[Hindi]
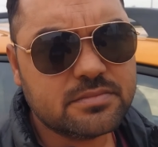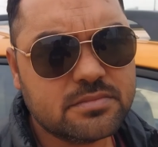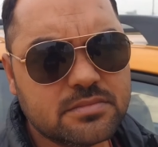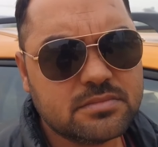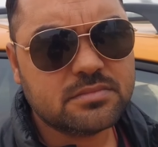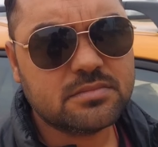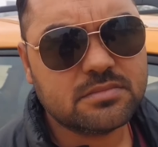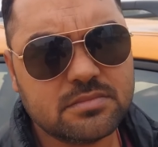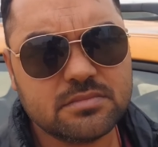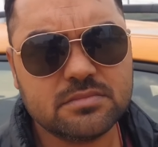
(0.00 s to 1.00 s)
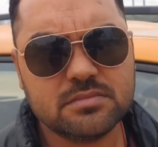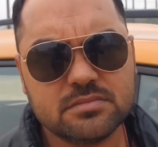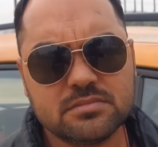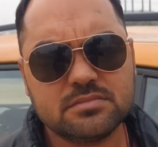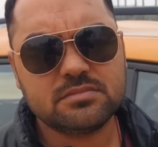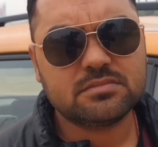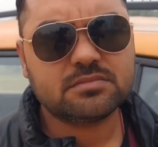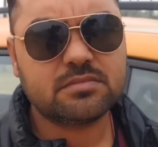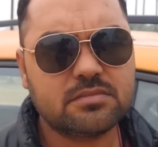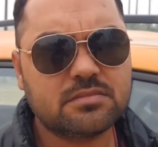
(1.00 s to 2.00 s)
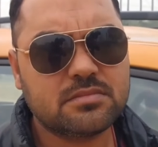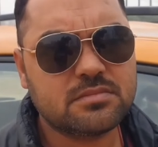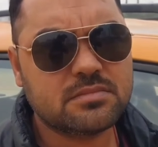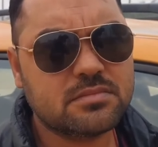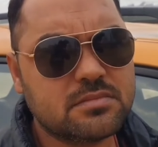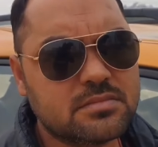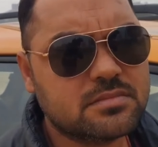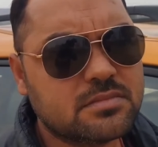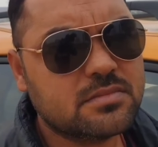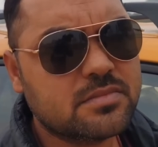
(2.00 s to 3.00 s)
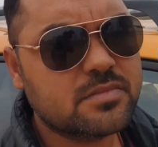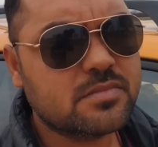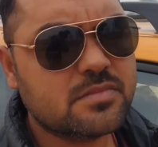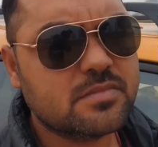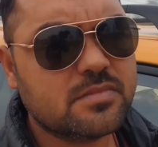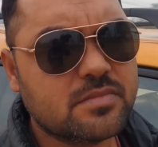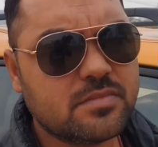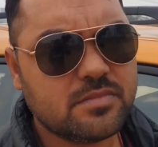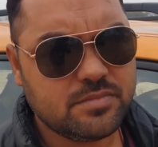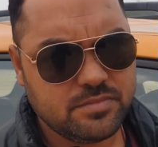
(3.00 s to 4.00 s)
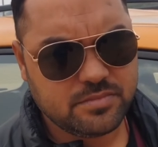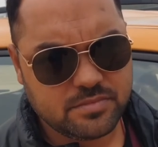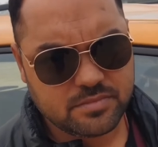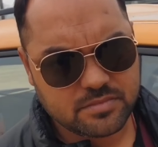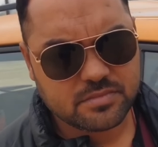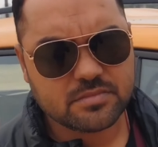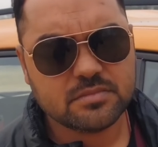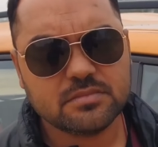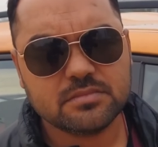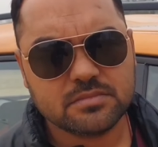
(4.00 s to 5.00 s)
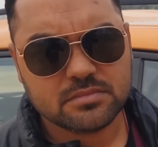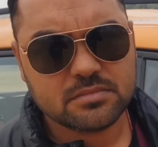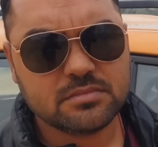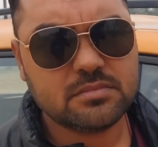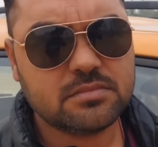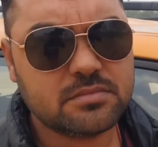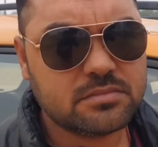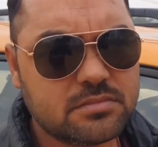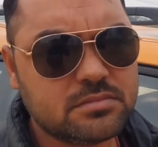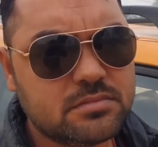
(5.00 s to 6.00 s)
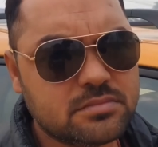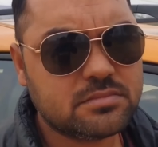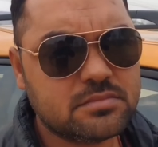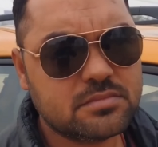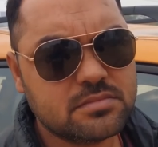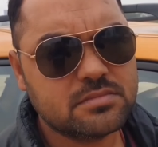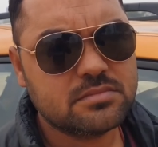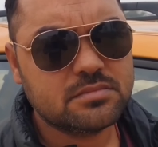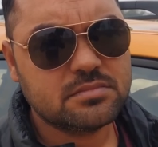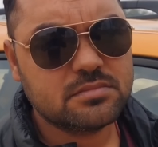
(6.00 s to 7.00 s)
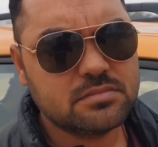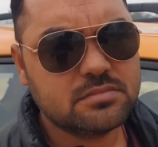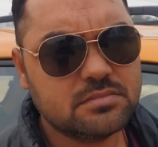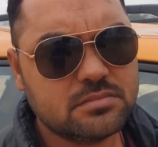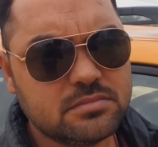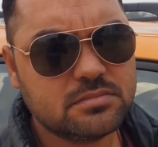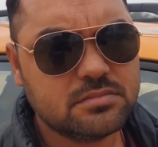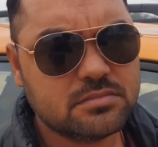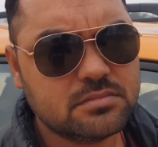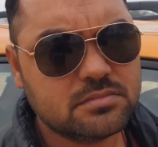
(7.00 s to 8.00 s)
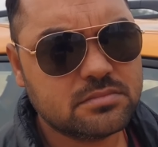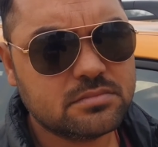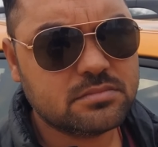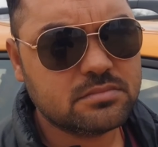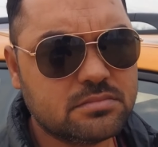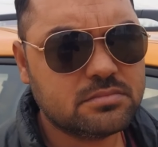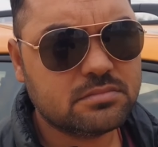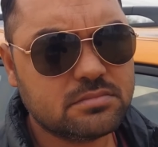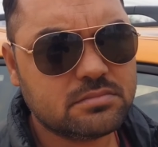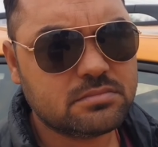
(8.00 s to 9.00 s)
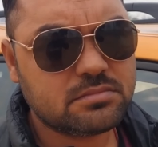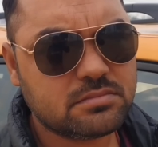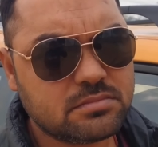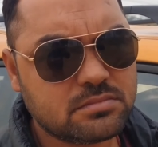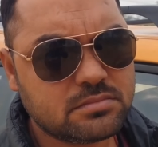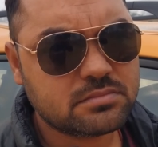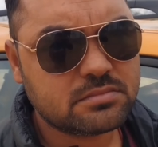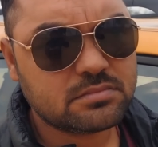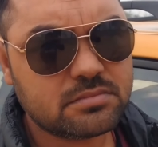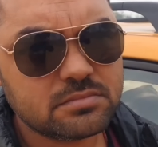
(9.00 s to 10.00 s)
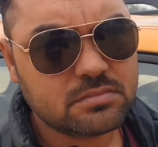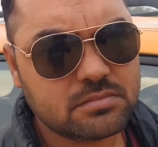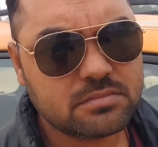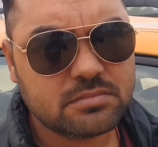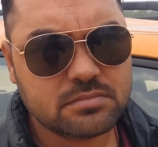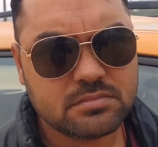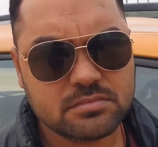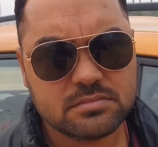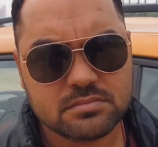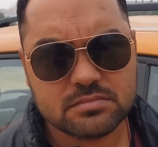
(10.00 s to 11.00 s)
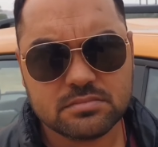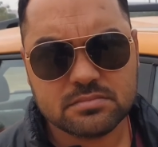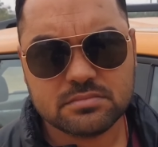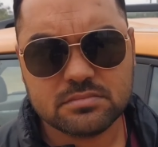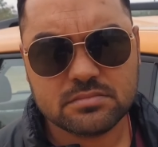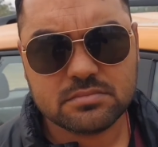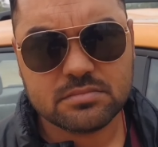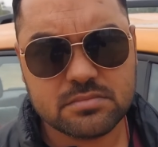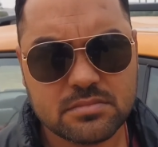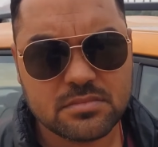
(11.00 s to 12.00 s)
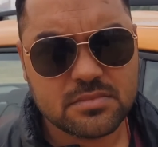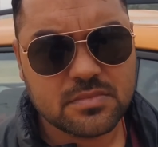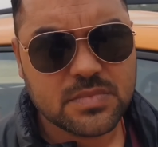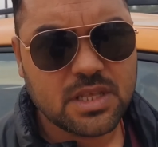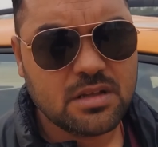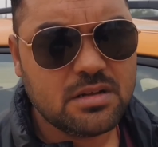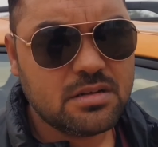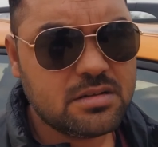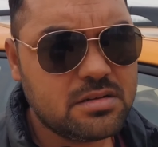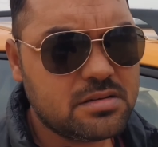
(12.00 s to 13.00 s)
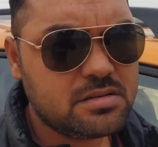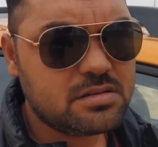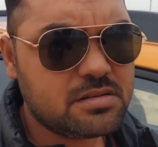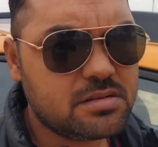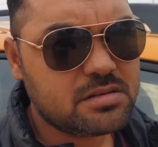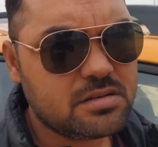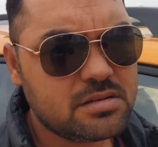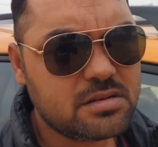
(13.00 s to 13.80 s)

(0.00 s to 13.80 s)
तो अभी तक आपने इस गाड़ी को साढ़े सात हजार किलोमीटर चलाया है इतने में आपको कुछ ऐसी कोई पर्टिकुलर खास कमी लगी जो आपको लगता है कि यार ये एक जो है वो मेजर प्रॉब्लम इस गाड़ी में आ जाती है कोई ऐसी चीज लगी आपको